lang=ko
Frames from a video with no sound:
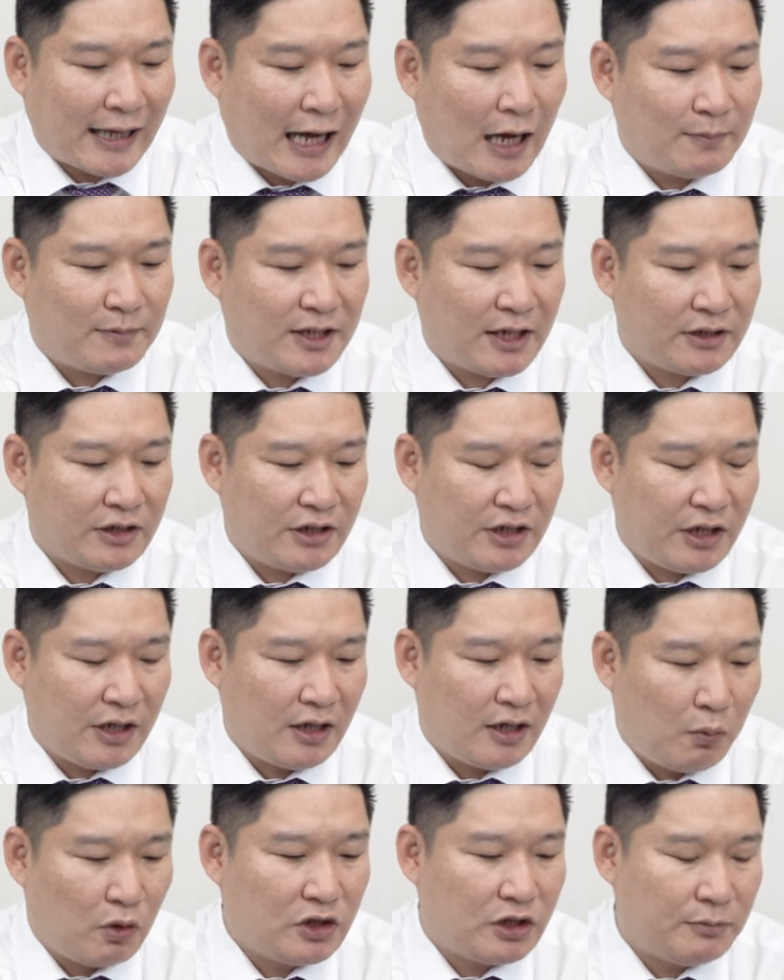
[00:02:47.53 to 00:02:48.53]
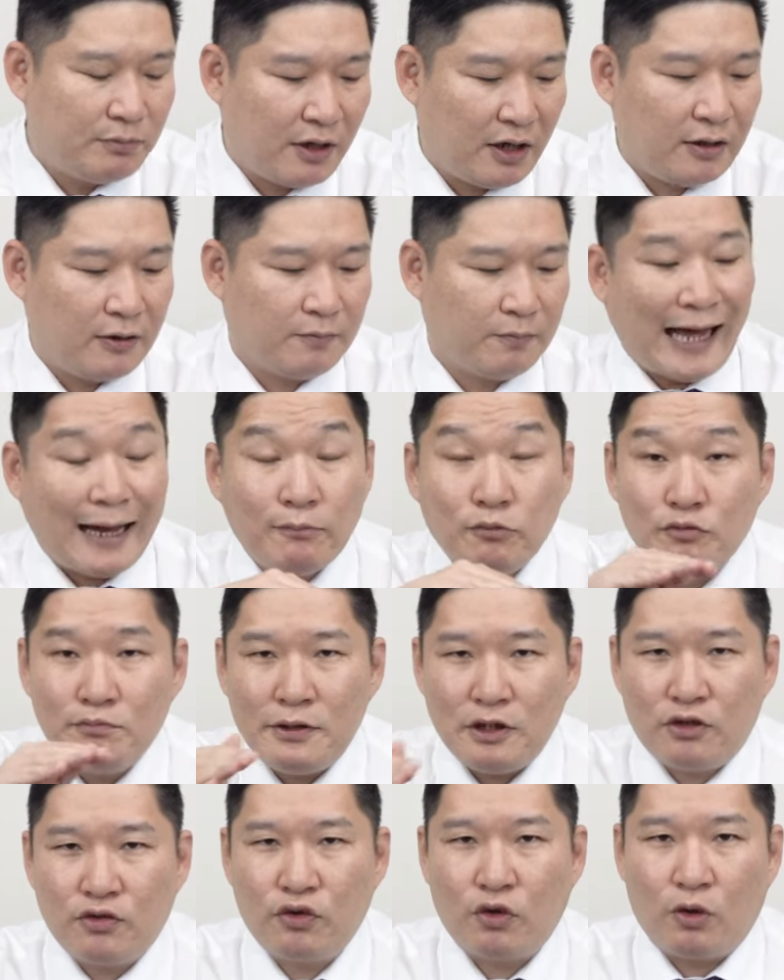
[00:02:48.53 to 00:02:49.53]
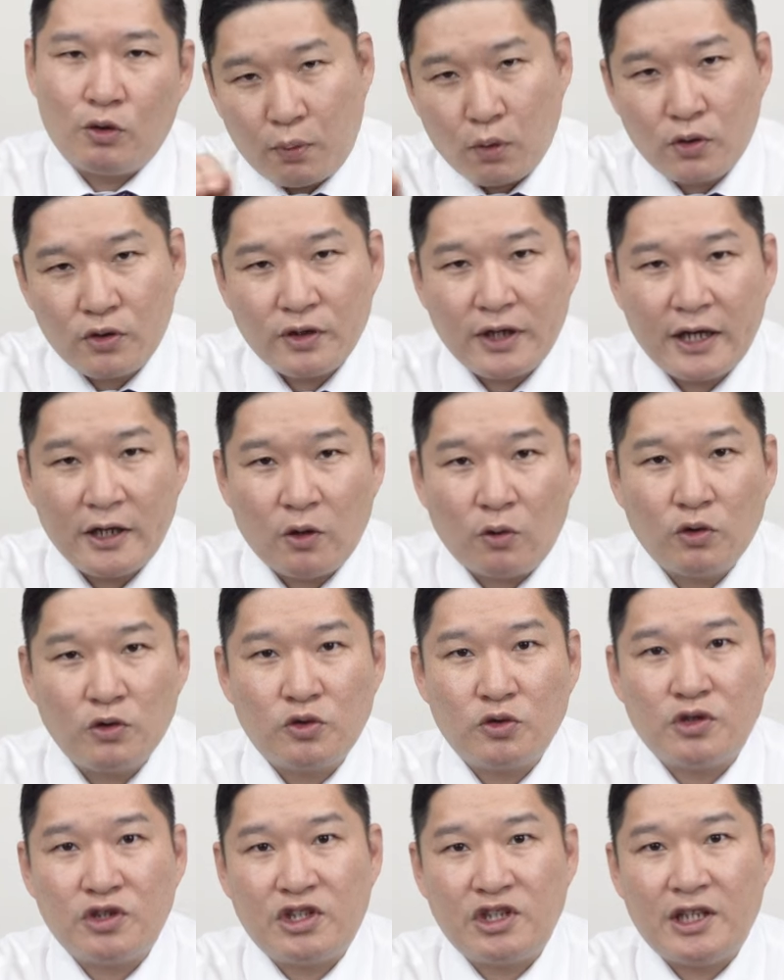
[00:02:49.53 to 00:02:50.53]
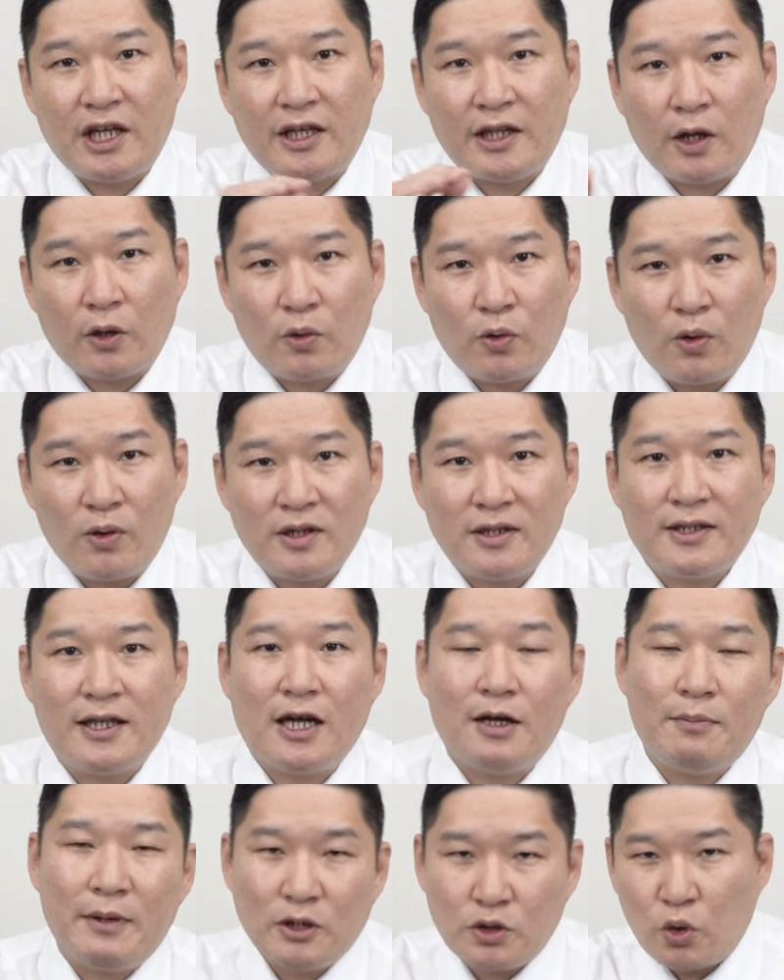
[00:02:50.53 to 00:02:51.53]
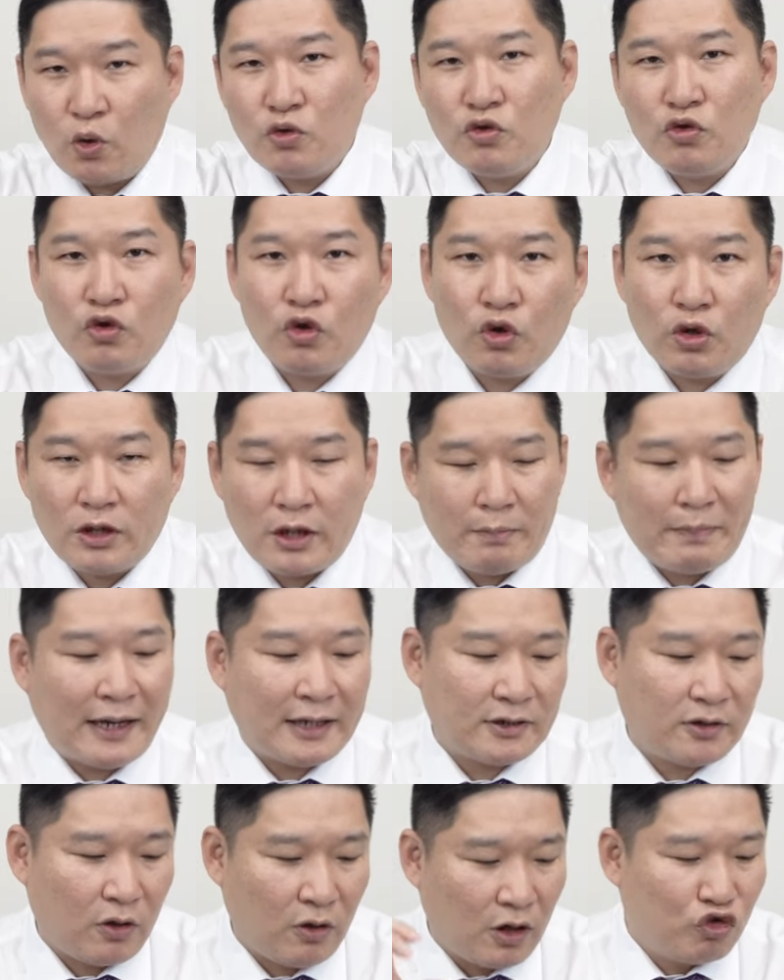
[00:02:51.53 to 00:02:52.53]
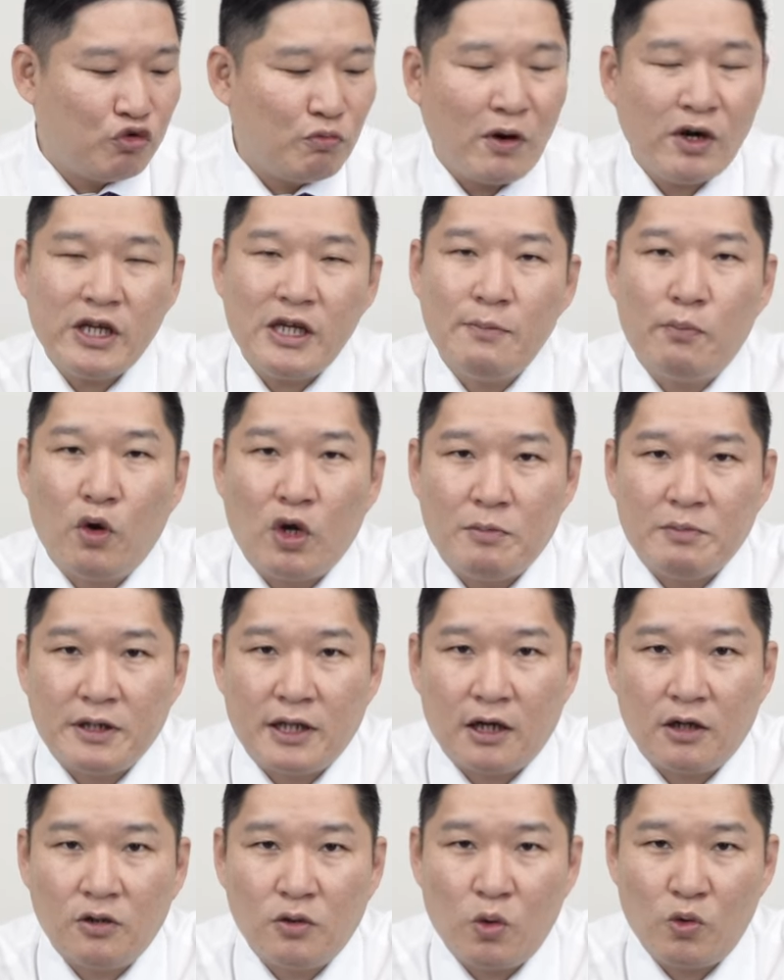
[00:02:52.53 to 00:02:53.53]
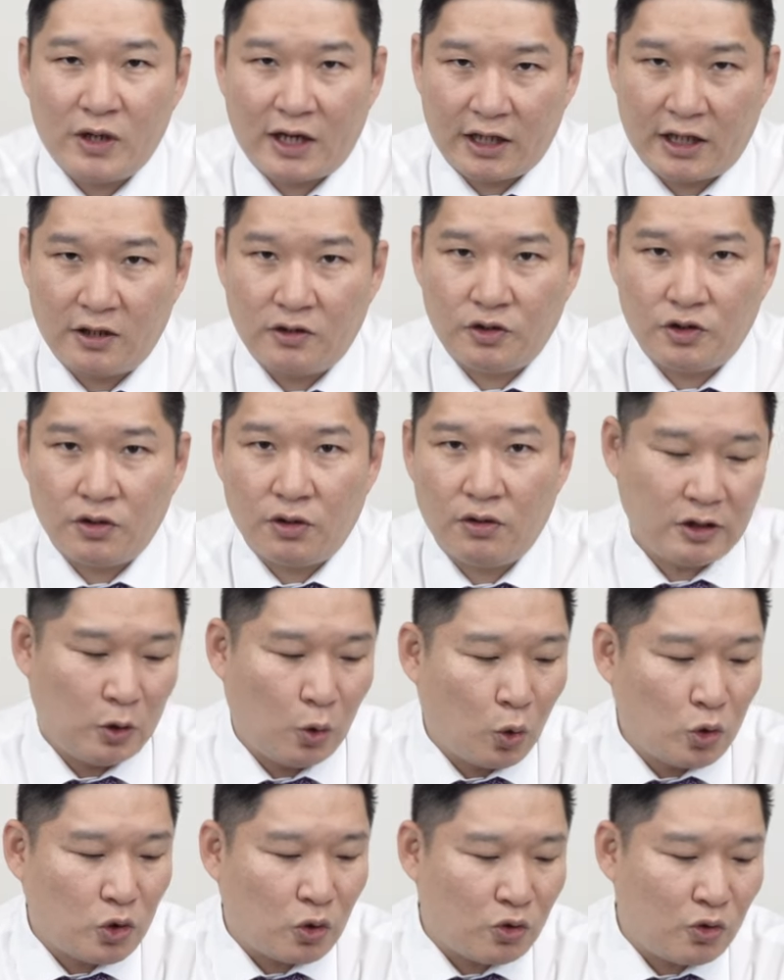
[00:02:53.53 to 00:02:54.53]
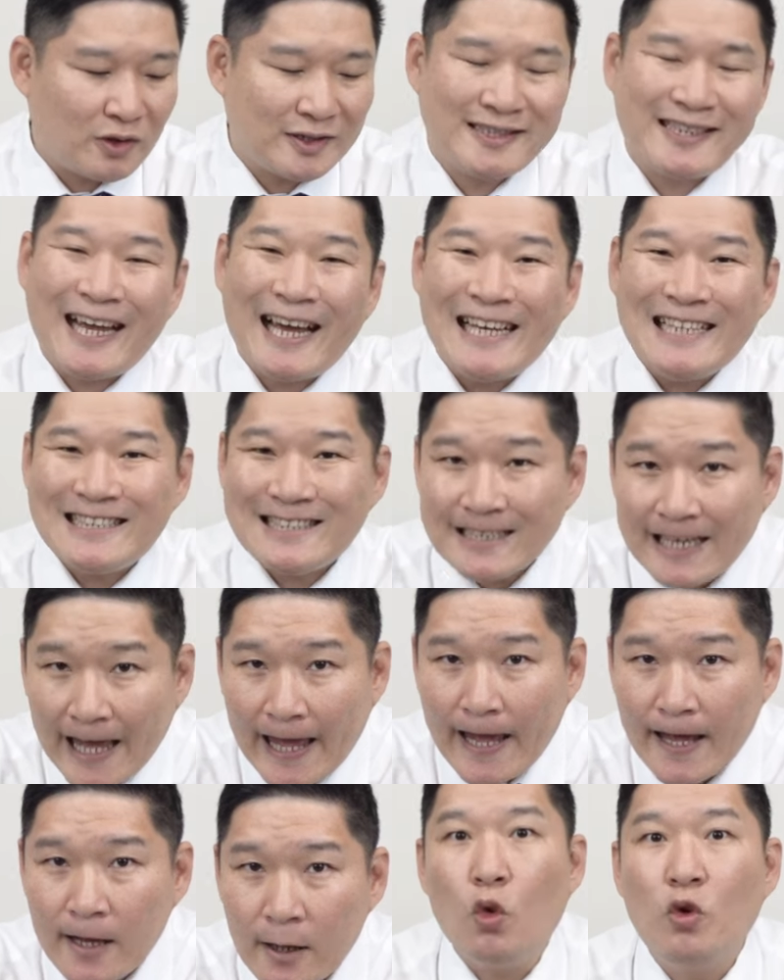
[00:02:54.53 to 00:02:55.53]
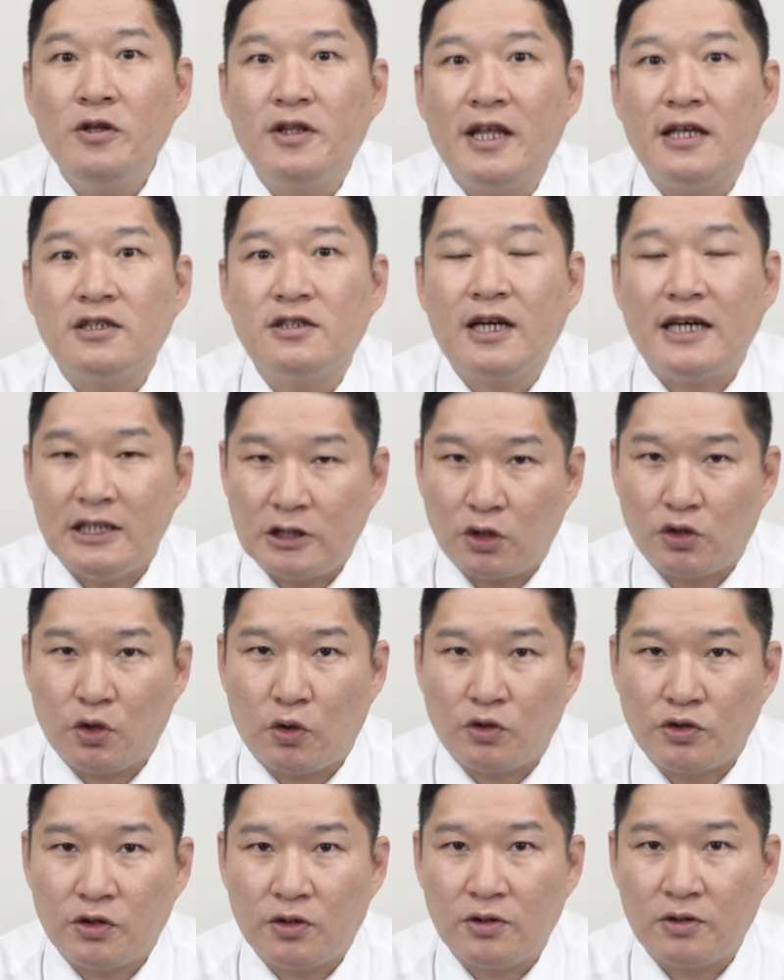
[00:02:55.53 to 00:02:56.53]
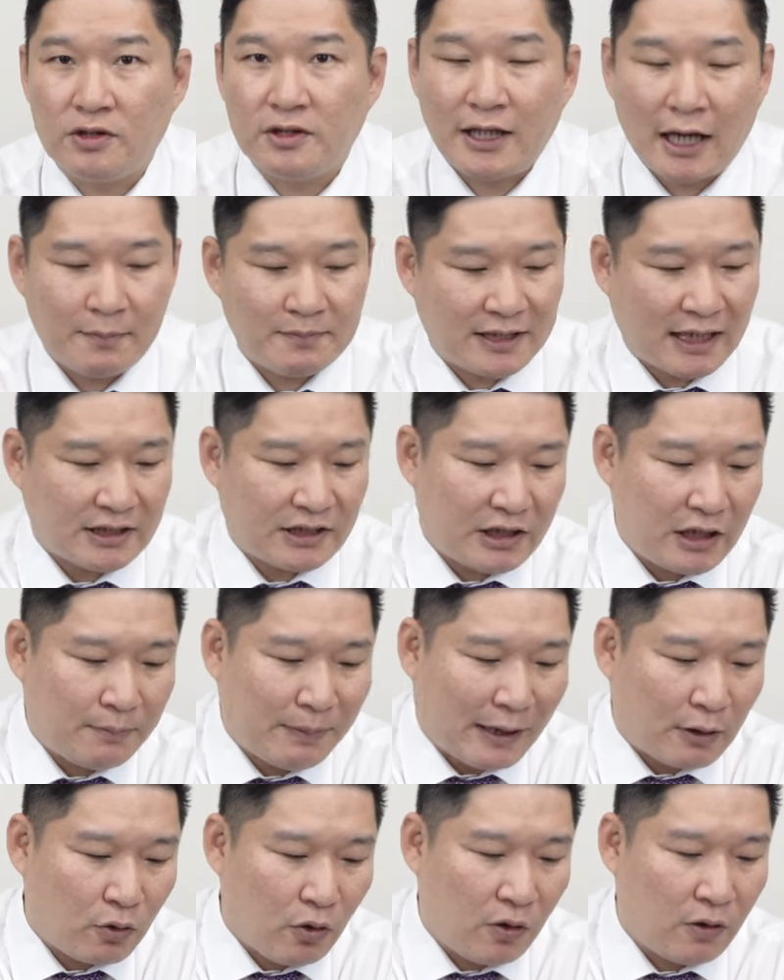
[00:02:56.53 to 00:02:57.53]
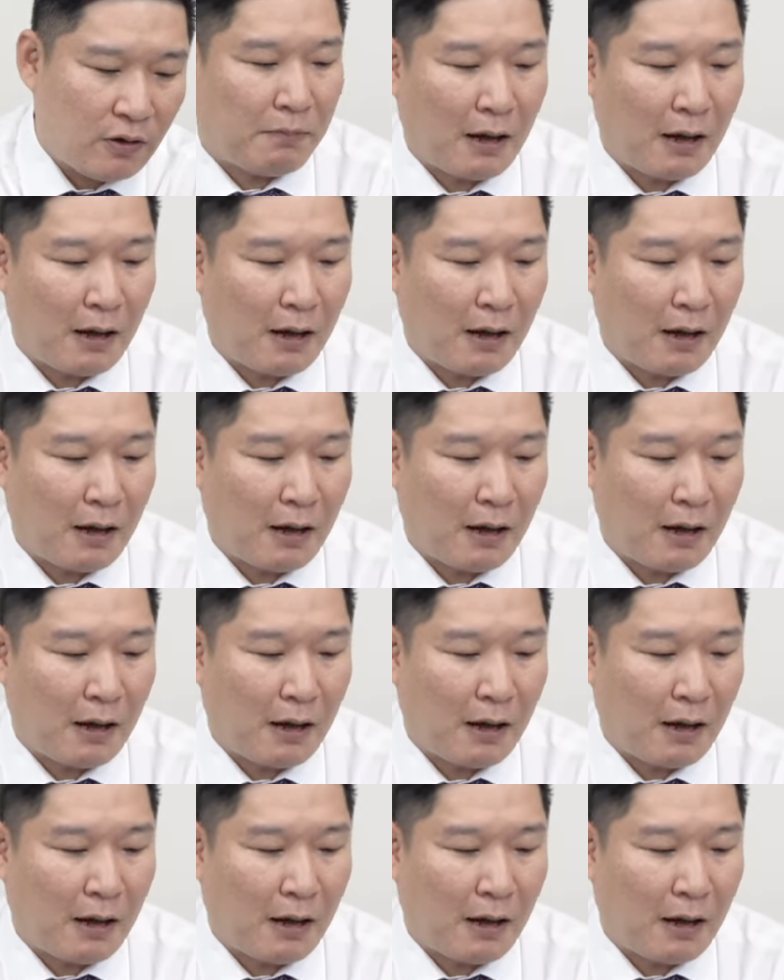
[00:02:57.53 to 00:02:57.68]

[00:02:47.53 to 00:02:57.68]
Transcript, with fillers: 다음 사진이 보시면 나무 밑으로 포크레인이 어느 정도 진행됐고 그 다음에 손으로 파서 구멍이 보입니다. 동그랗게 그렇죠. 이 정도 사이즈의 오일 탱크가 있었던 거죠. 그 다음 사진이 바로